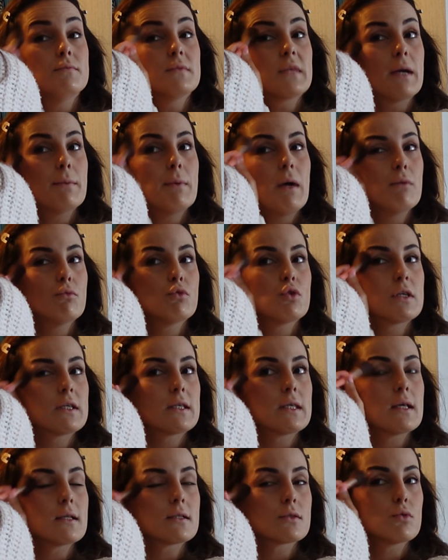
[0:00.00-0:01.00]
Yani ben bunu
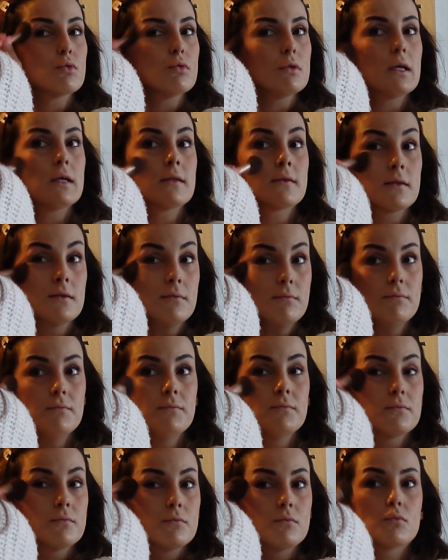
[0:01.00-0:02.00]
ilk kez kullandım.
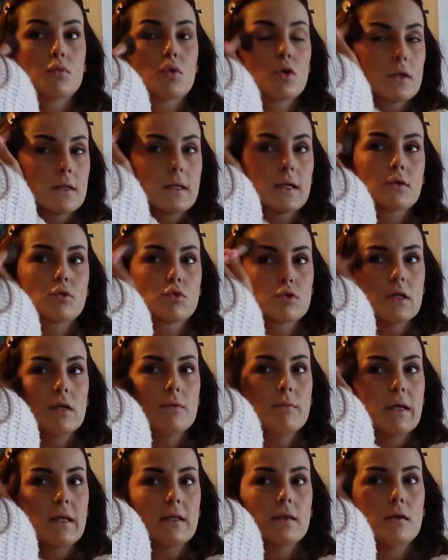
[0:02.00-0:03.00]
Bu kadar
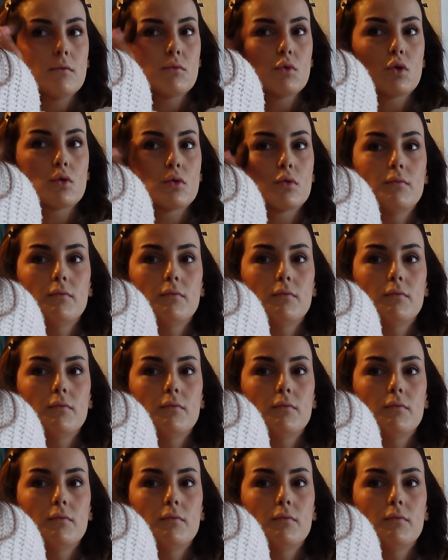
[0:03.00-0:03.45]
güzel beklemiyordum.